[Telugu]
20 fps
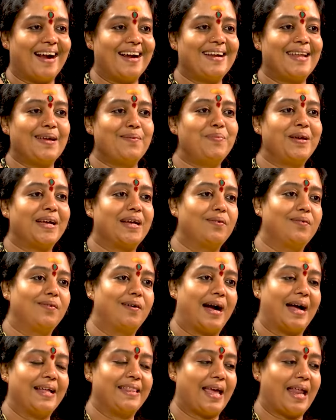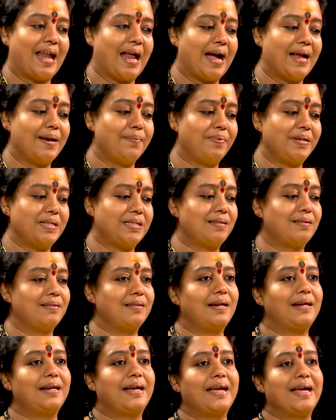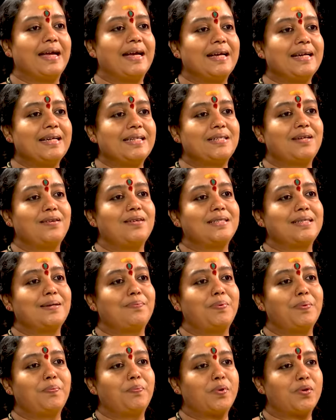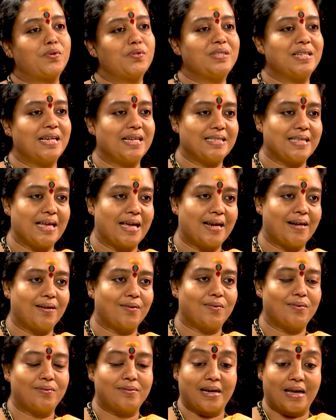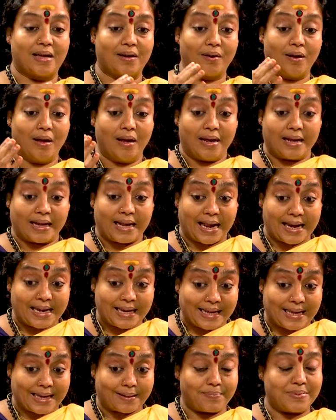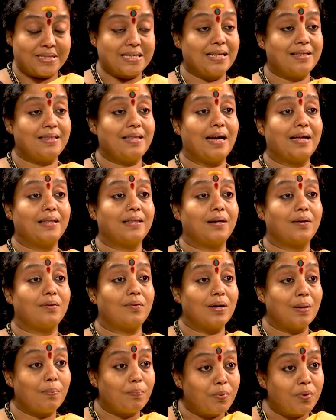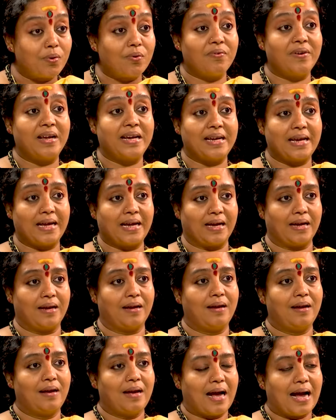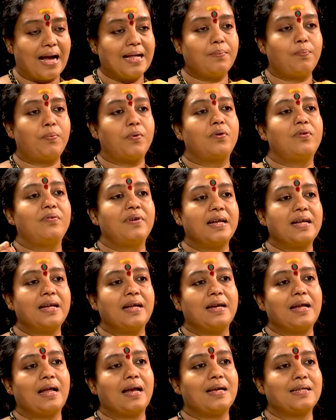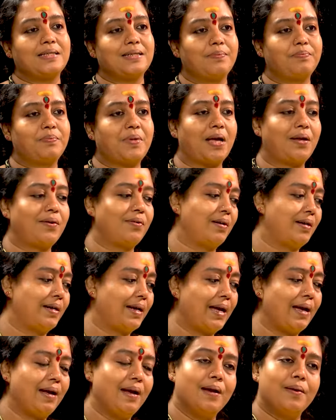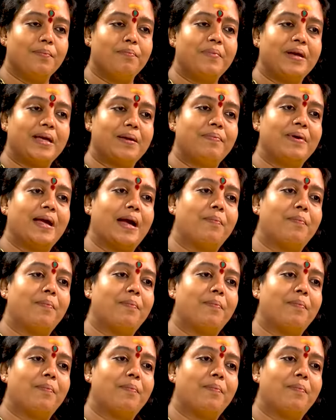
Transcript: అంటే మీకు అది ఎలా అనిపిస్తుంది అంటే ఇంగ్లీష్లో చెప్పి ప్రూవ్ చేశారనుకుంటున్నారు కానీ కర్మ సిద్ధాంతం కూడా ప్రూవ్ అనే అది ప్రూవ్ అయిందని ఎలా చెప్తారు అంటే మీరు మీ